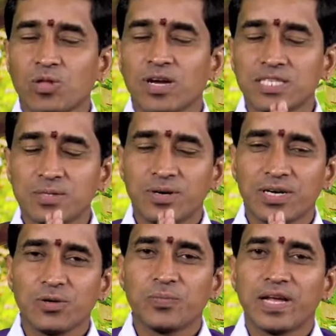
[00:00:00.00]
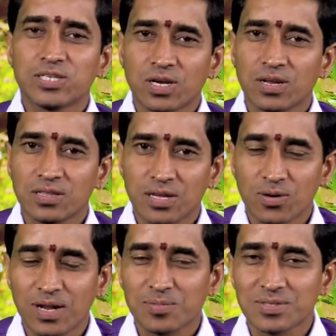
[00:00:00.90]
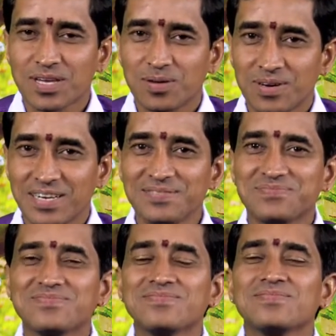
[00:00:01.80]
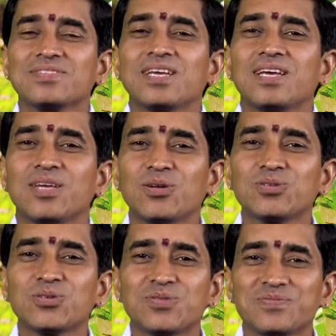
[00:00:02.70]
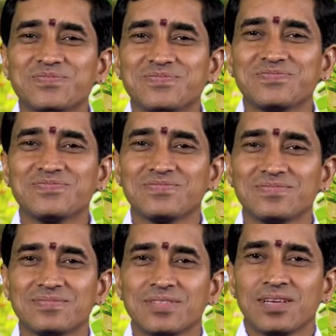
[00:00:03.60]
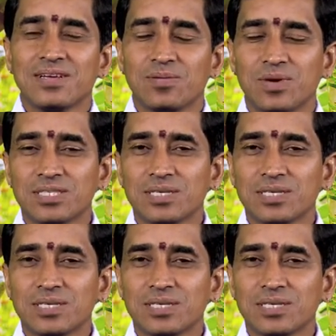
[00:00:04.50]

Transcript: ముందుగా సిమెంట్ ప్రేక్షకులందరూ కూడా నమస్కారం అండి ఈరోజు మనం